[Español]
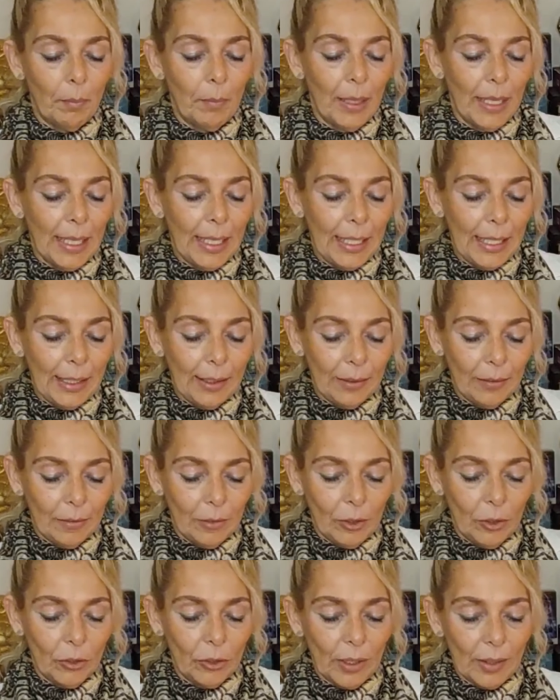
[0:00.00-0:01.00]

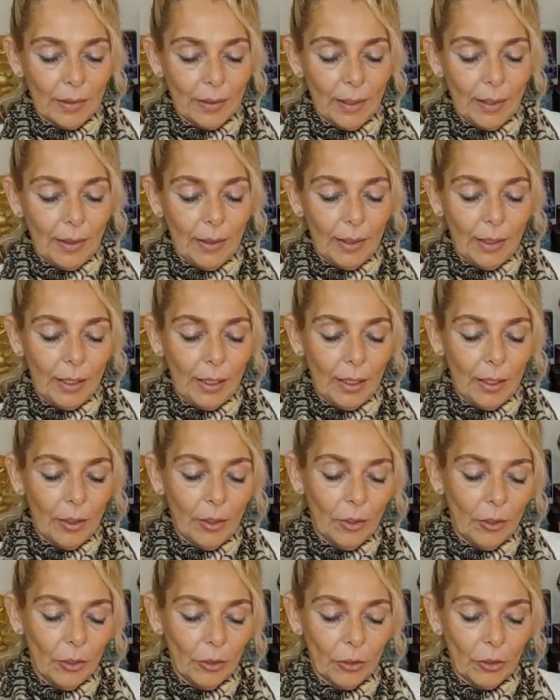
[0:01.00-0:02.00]
maestros
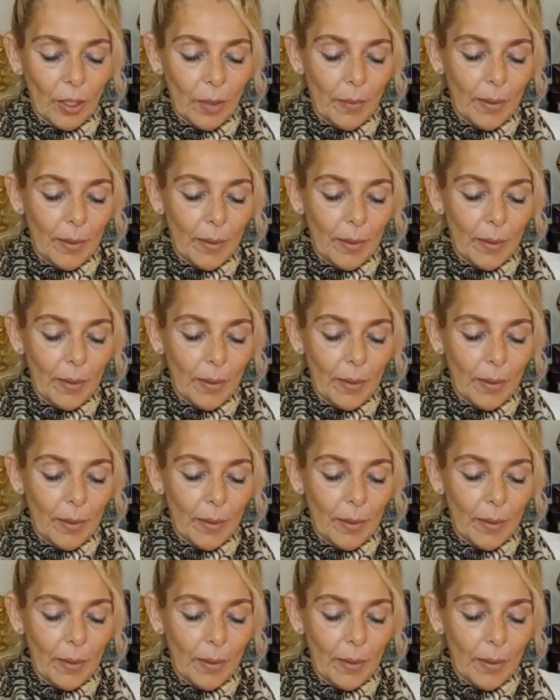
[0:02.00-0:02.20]
ascendidos,